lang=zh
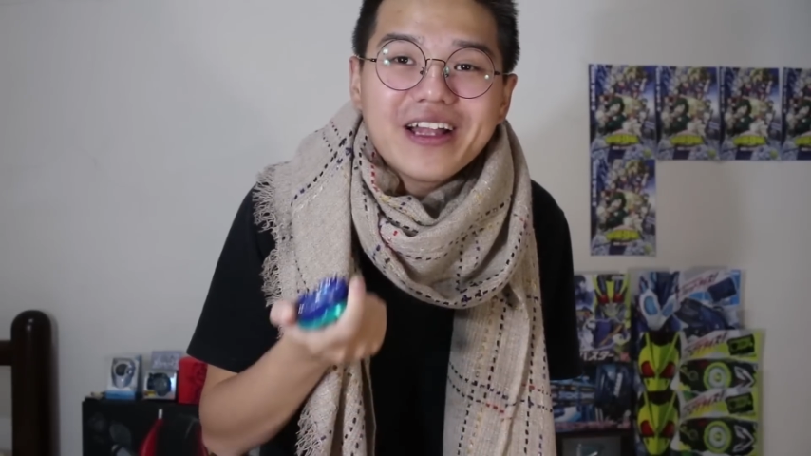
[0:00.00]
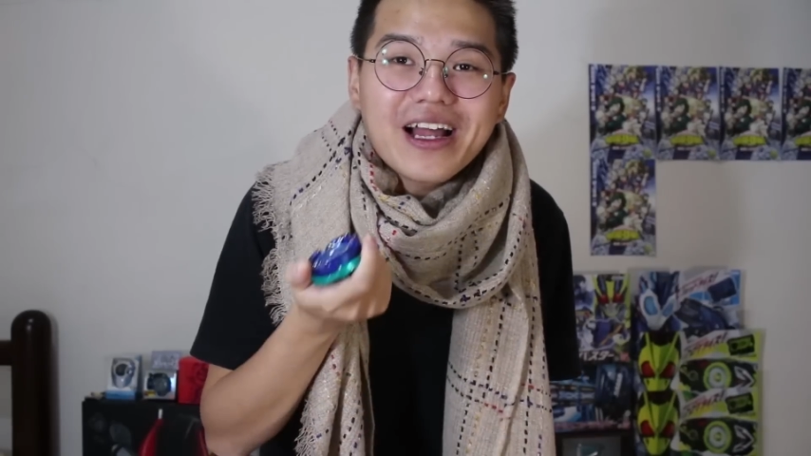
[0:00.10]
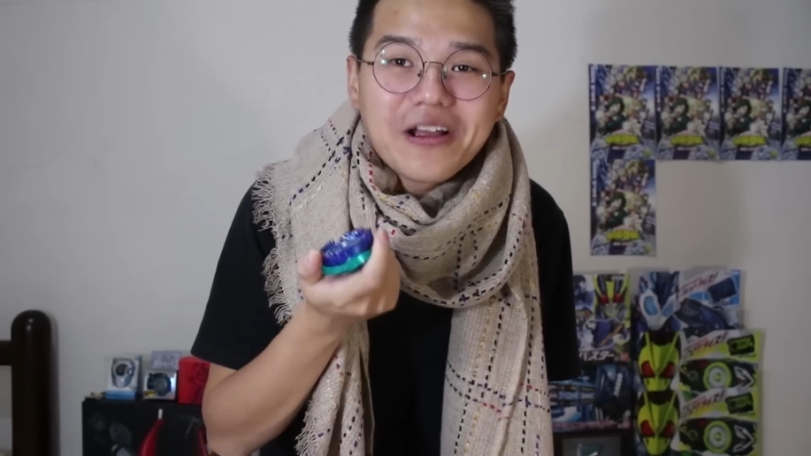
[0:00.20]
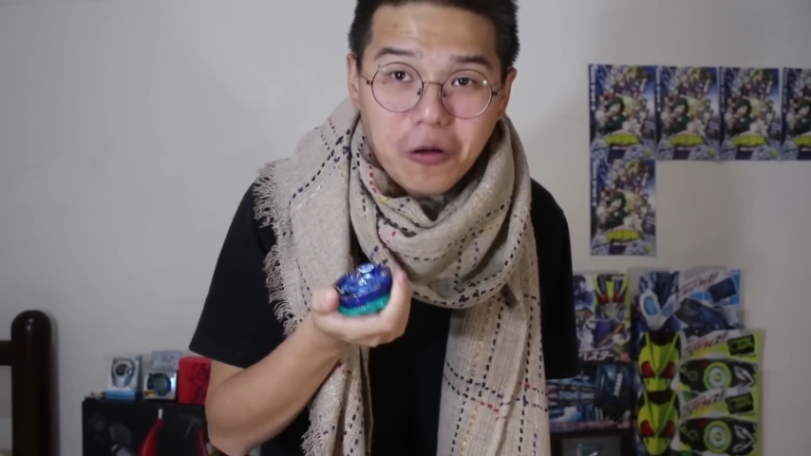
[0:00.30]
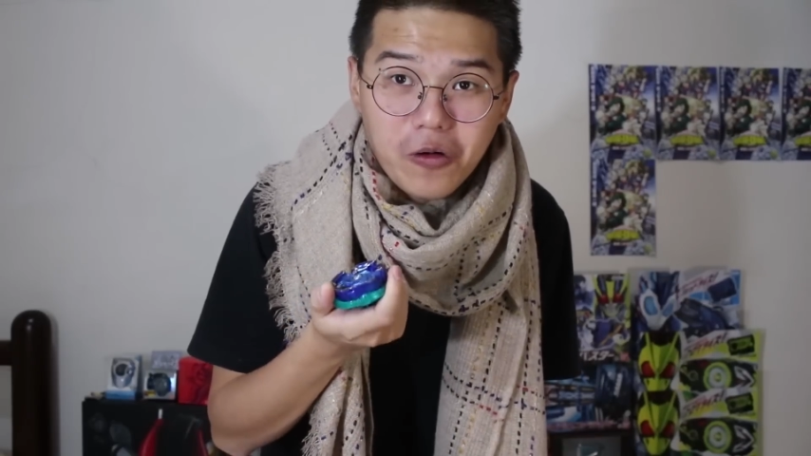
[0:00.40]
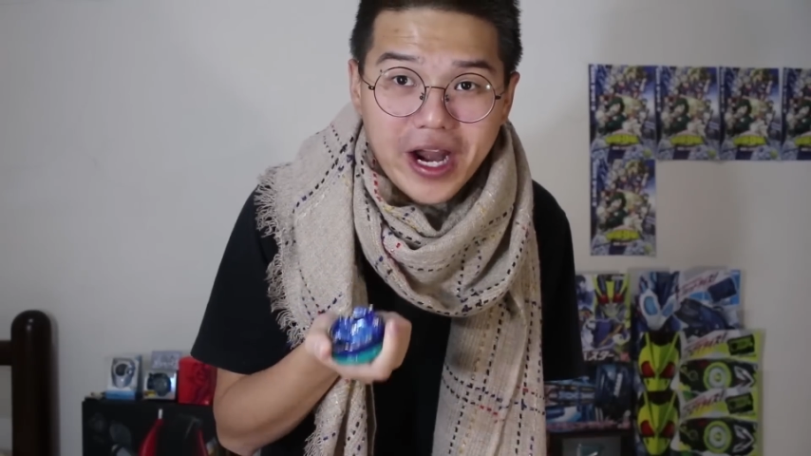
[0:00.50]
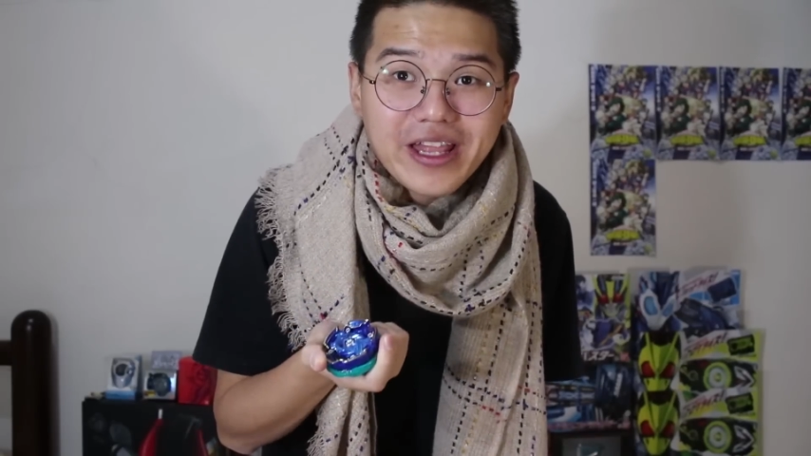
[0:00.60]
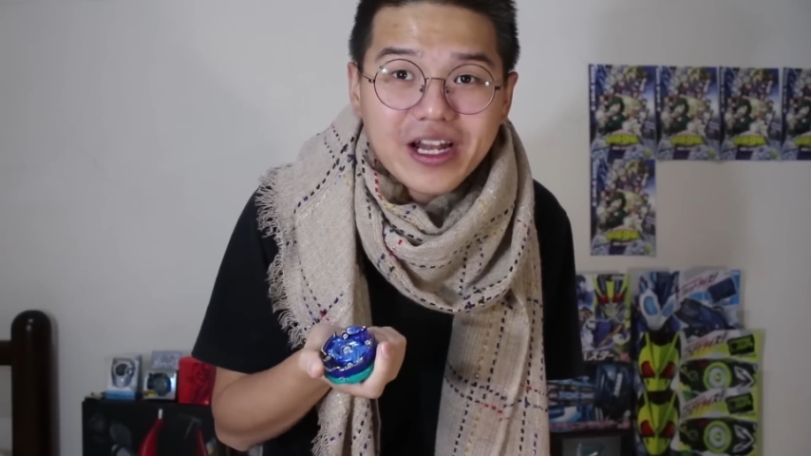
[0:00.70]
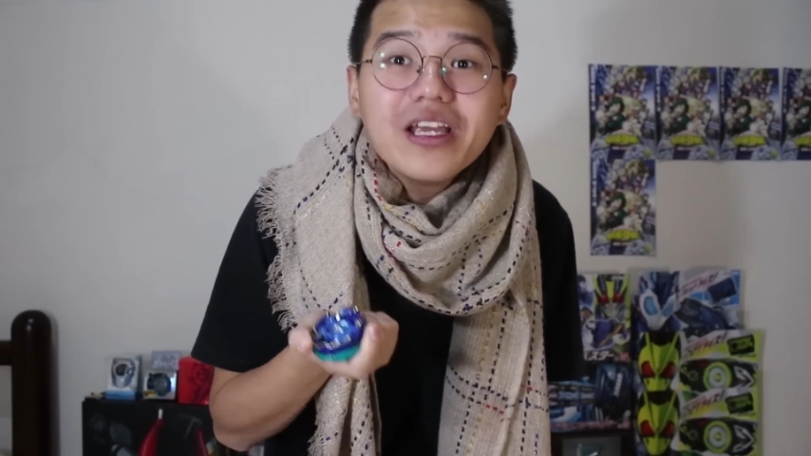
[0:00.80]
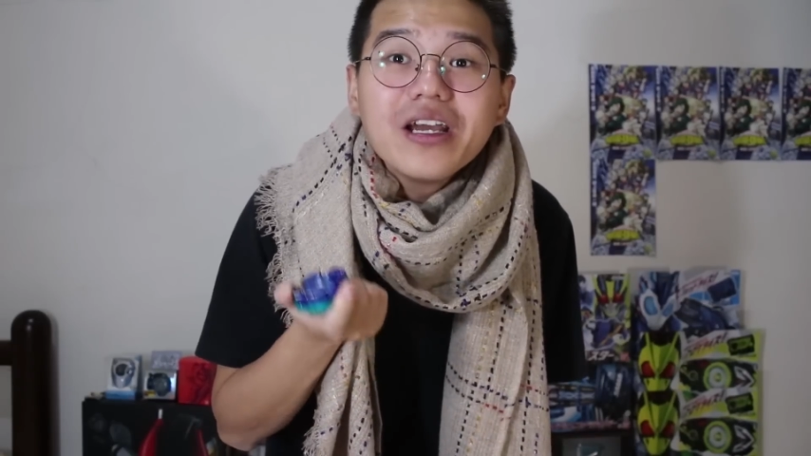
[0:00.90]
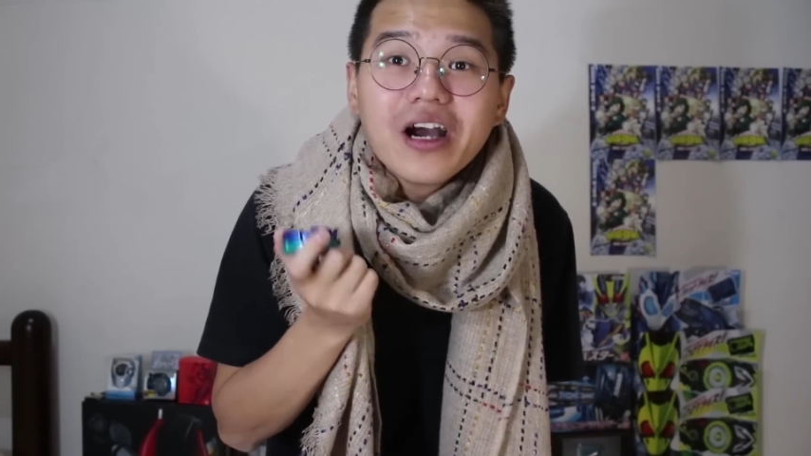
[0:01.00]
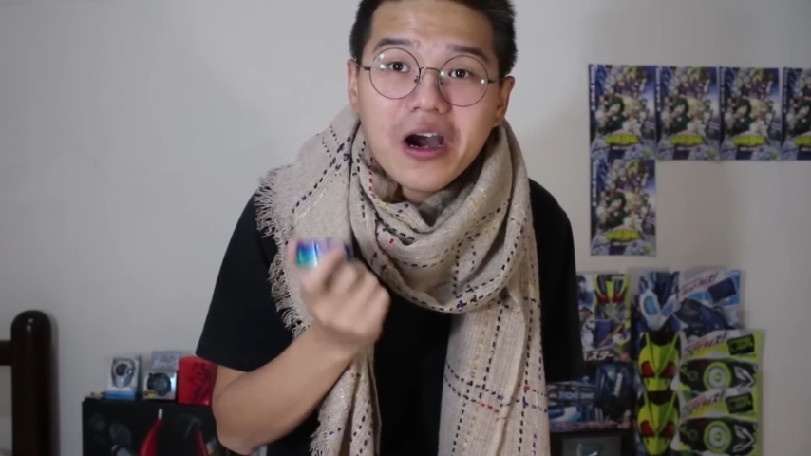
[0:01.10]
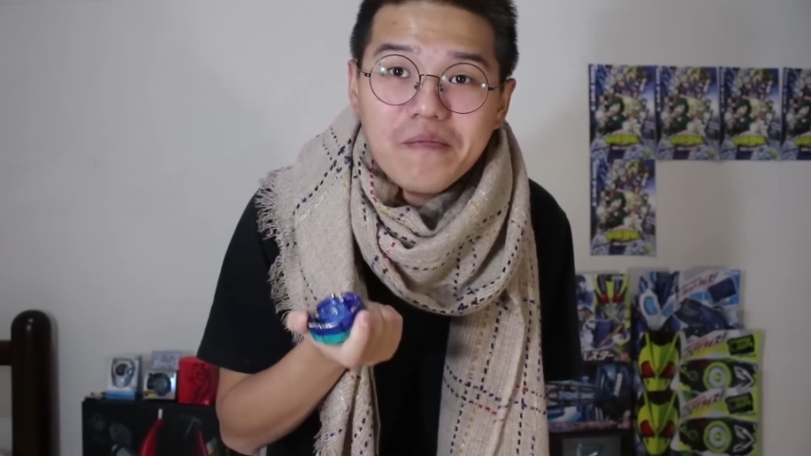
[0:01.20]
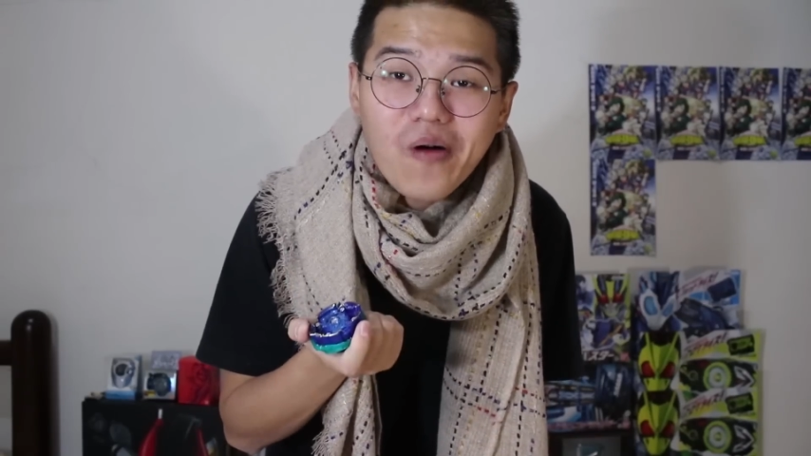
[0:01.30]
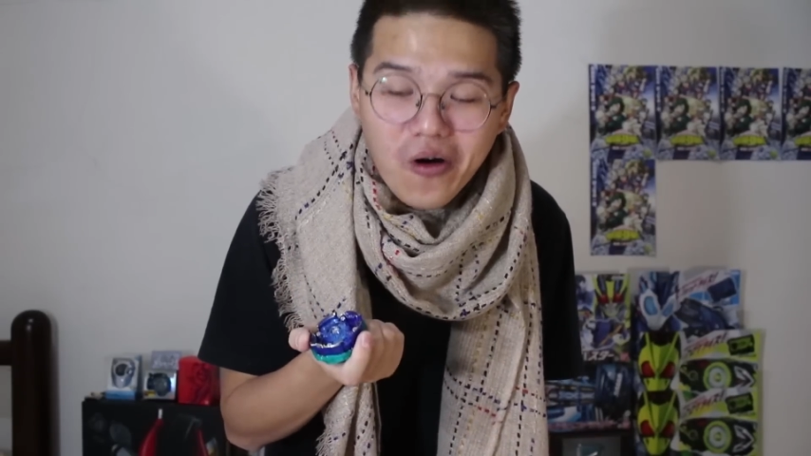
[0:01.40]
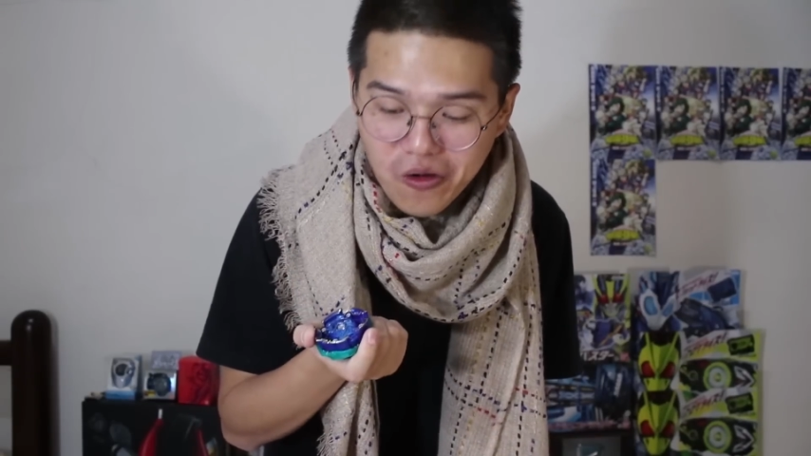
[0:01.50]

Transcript: 它的回来能力很猛。